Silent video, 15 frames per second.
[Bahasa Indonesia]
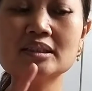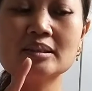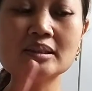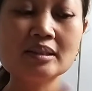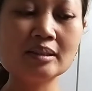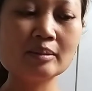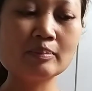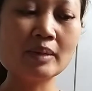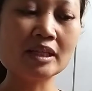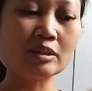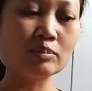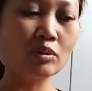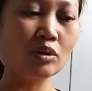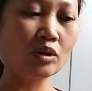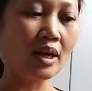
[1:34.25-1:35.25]
eh,
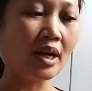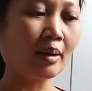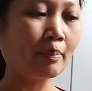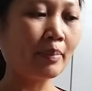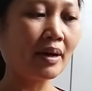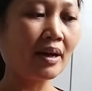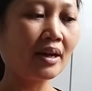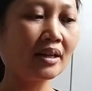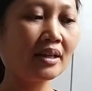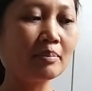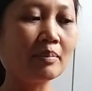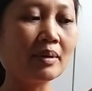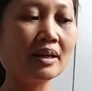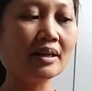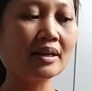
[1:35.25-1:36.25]
paspor apa
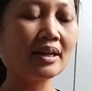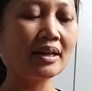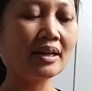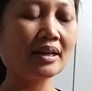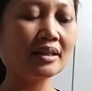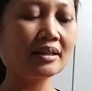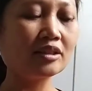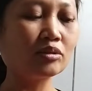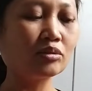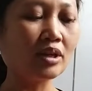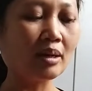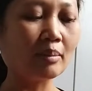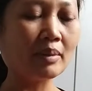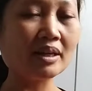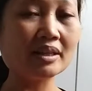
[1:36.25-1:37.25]
gimana gitu
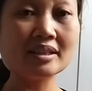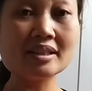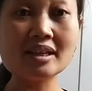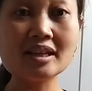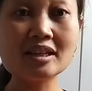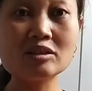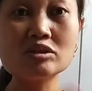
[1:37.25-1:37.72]
namanya